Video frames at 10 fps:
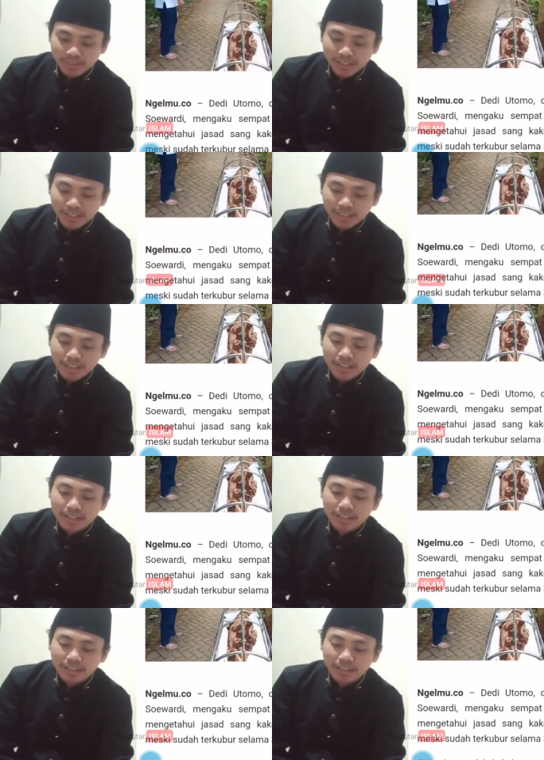Ini terjadi
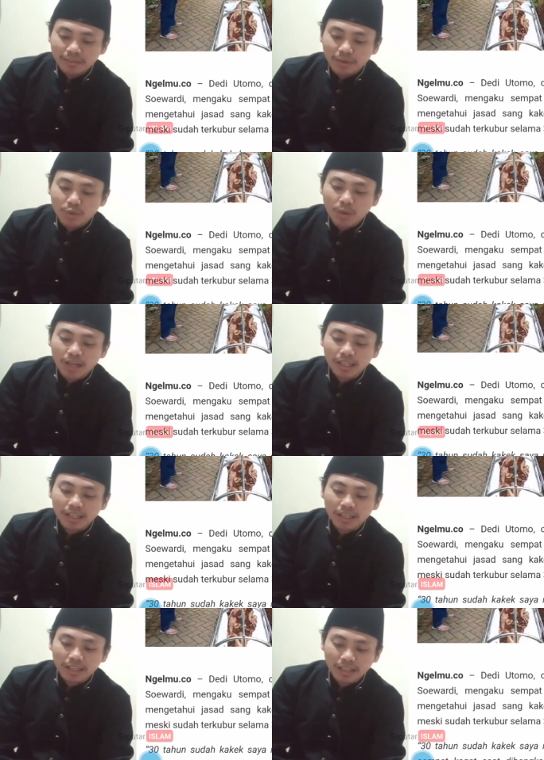di
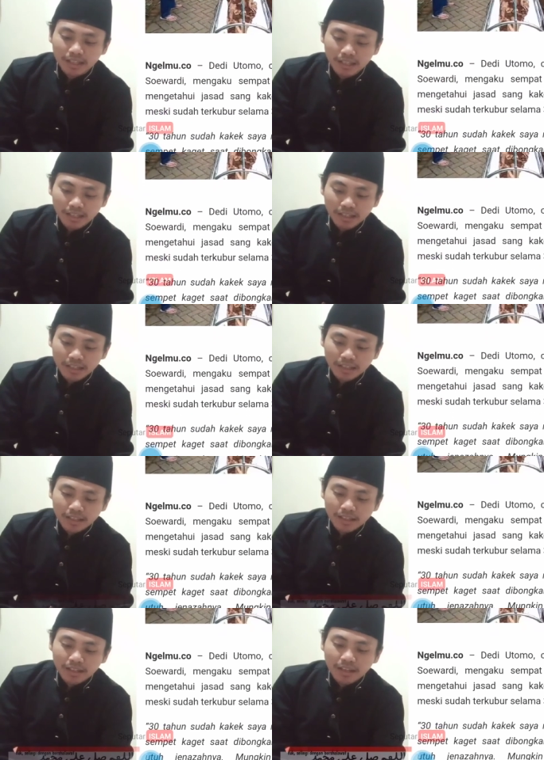Banyuwangi
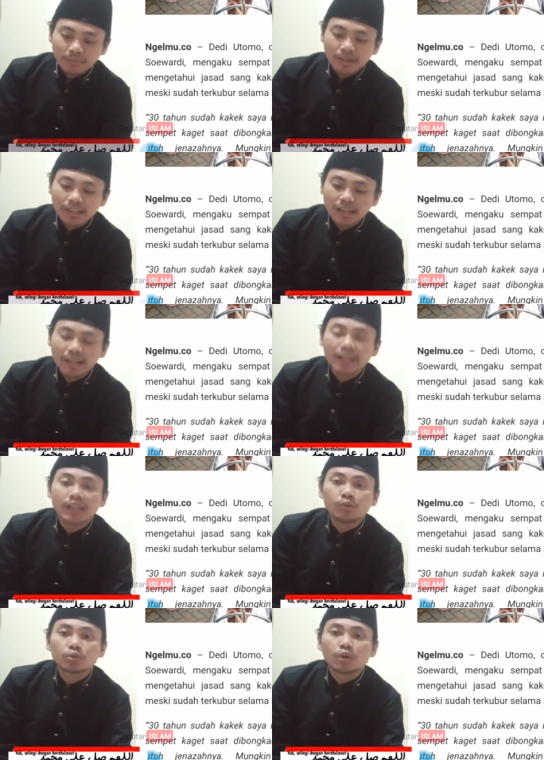namanya
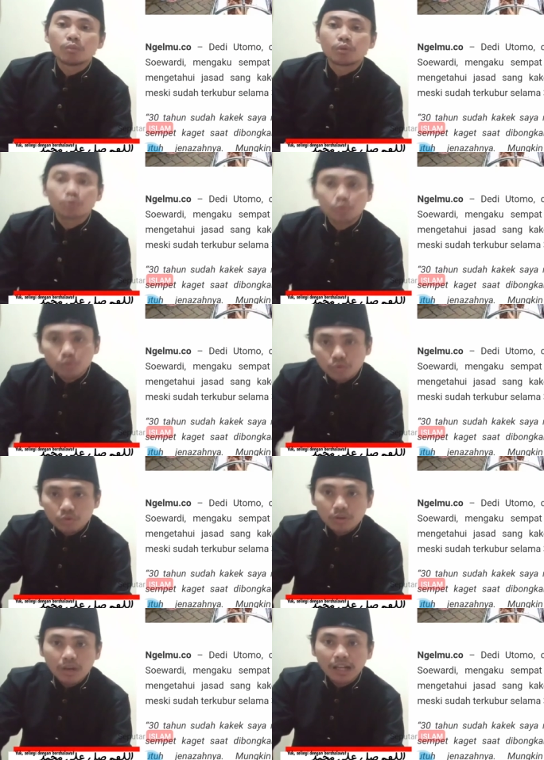Dedi Utomo
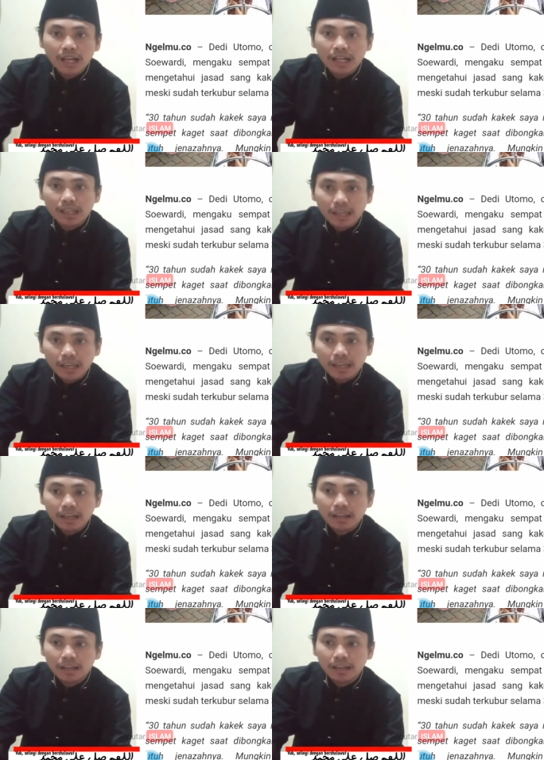cucu seorang kakek
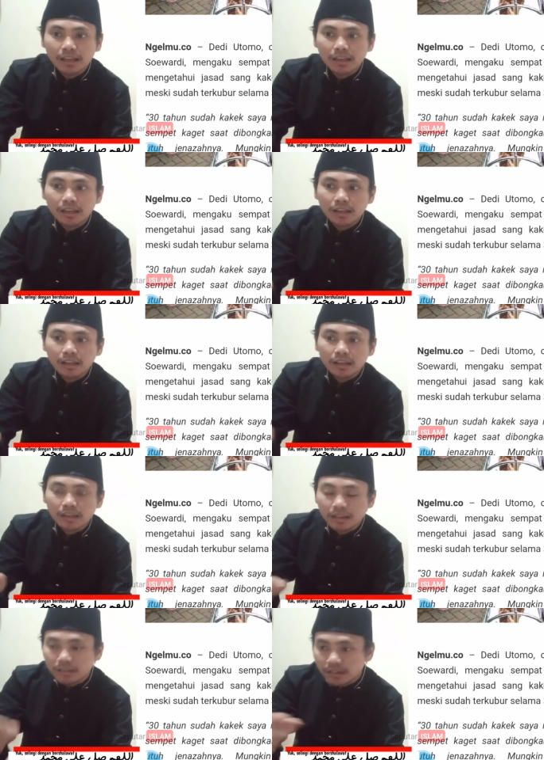
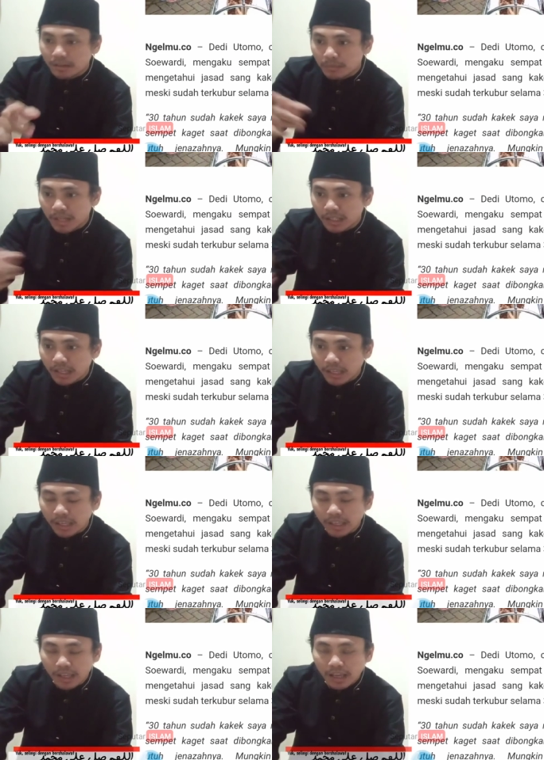yang ketika melihat
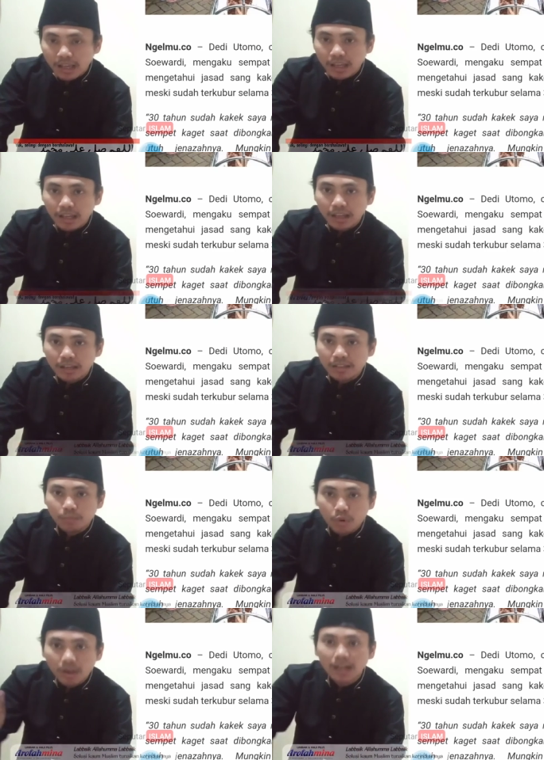kakeknya
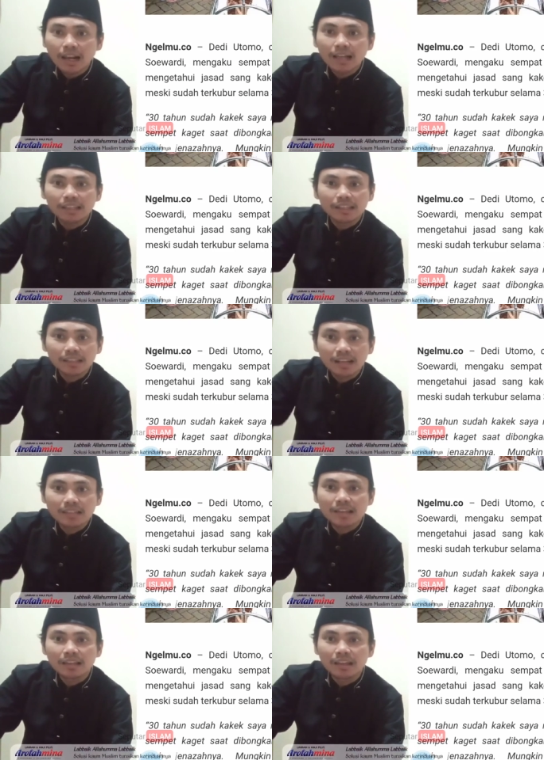dibongkar lagi
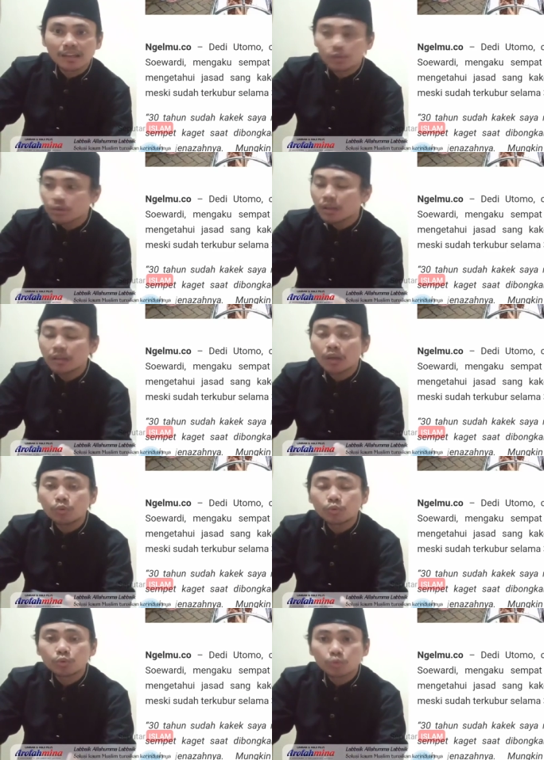jenazahnya itu ternyata
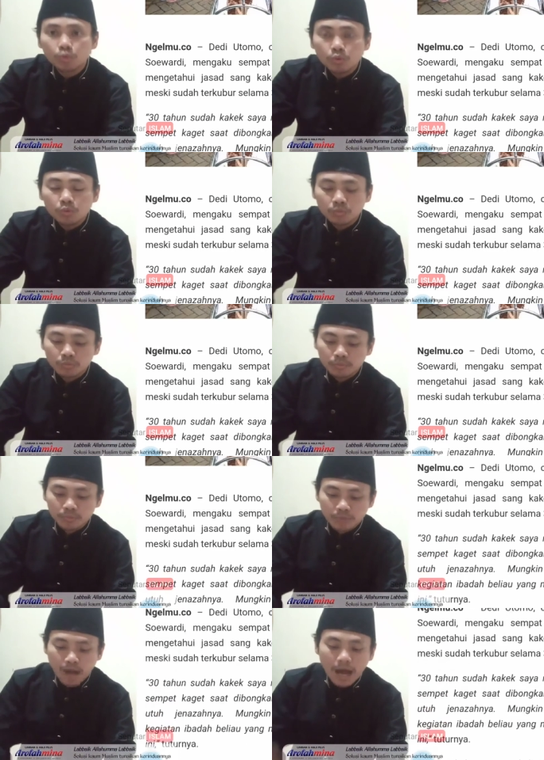utuh
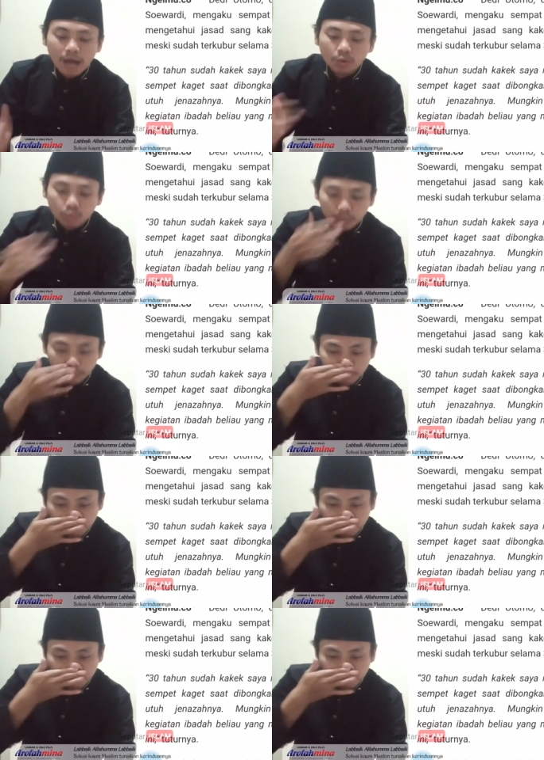harum